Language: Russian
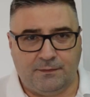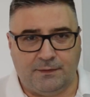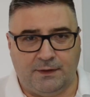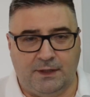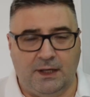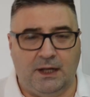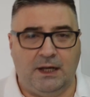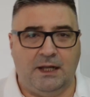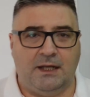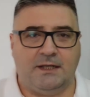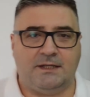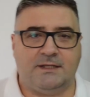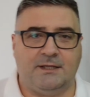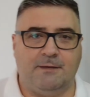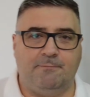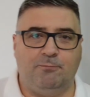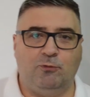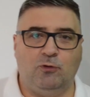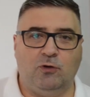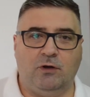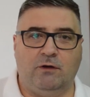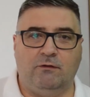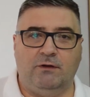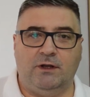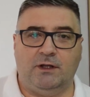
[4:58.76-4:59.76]
Далее
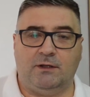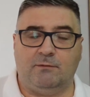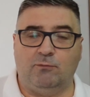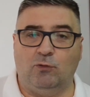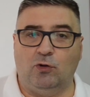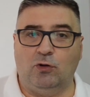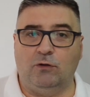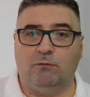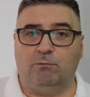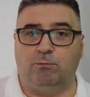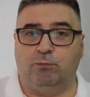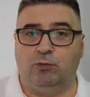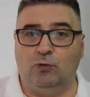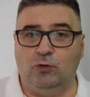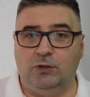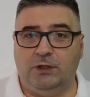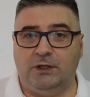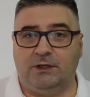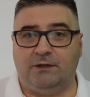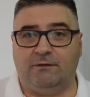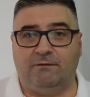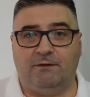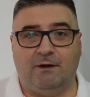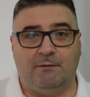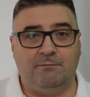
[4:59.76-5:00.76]
Цапюк говорит, мол,
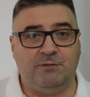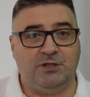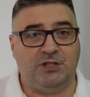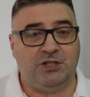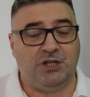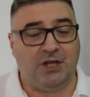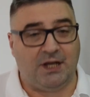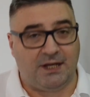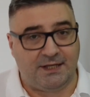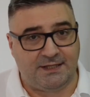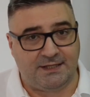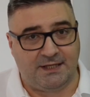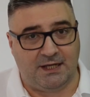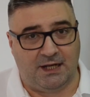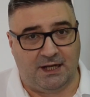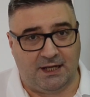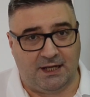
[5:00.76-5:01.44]
будет вам счастье,